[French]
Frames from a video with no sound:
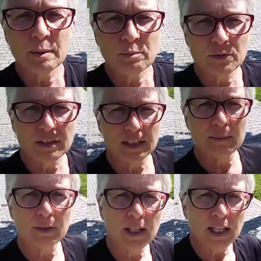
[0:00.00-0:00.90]
pas
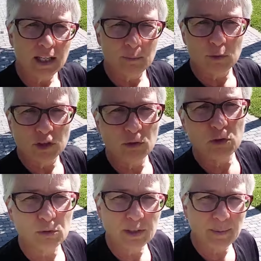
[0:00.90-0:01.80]
possible. Bon, j'ai eu
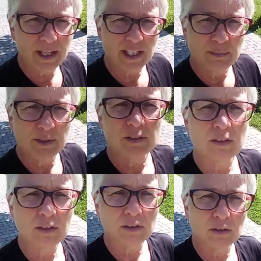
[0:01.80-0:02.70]
chaud au démarrage parce
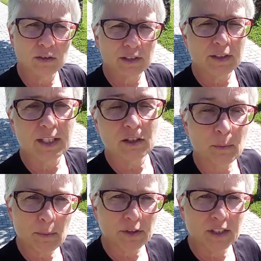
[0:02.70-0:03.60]
qu'il euh, y avait
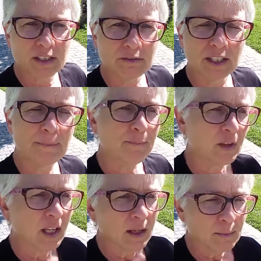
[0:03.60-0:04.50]
énormément de dénivelé.
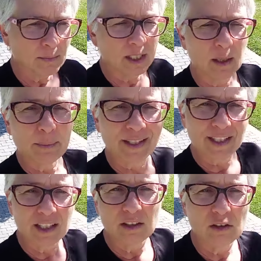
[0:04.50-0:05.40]
Mais
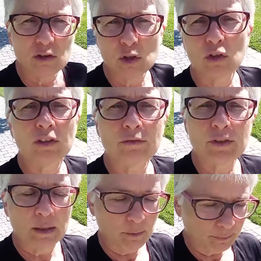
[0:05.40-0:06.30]
après, euh, ça a été
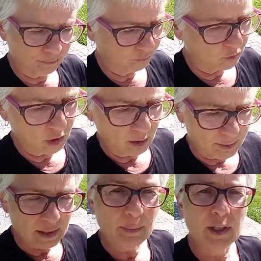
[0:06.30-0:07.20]
finalement.
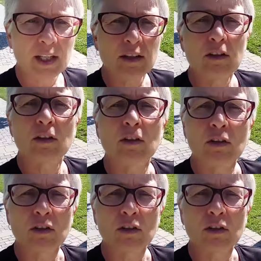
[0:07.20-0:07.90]
Parce qu'après, euh,